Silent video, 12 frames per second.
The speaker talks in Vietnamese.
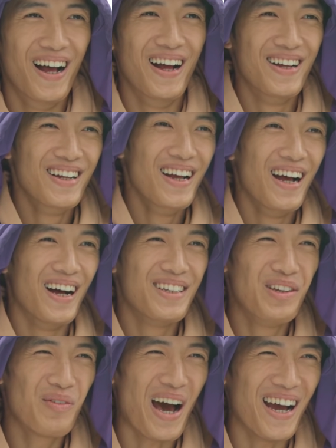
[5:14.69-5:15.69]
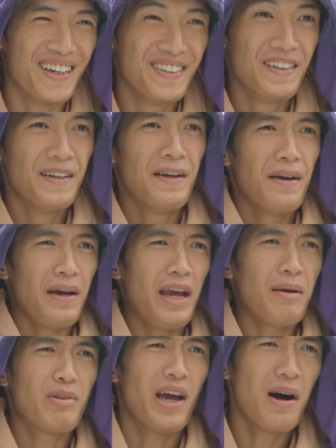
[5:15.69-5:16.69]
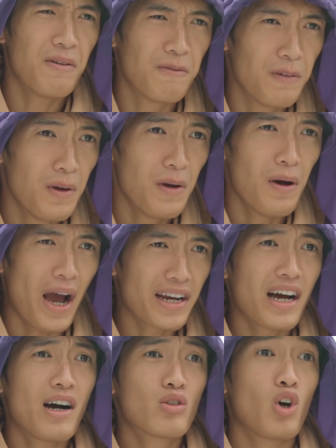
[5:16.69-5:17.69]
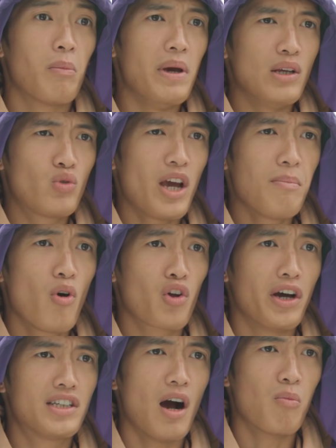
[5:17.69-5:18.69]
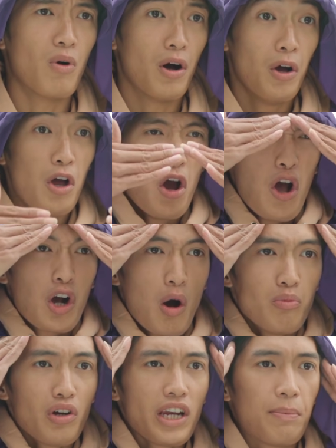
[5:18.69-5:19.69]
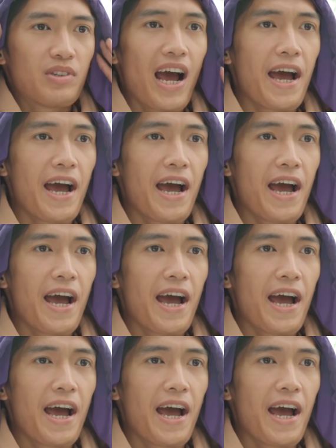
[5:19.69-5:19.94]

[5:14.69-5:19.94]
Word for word: à. à, Nhung này Em thấy không Anh đang ờ, chuẩn bị cho em một người chồng Không những đẹp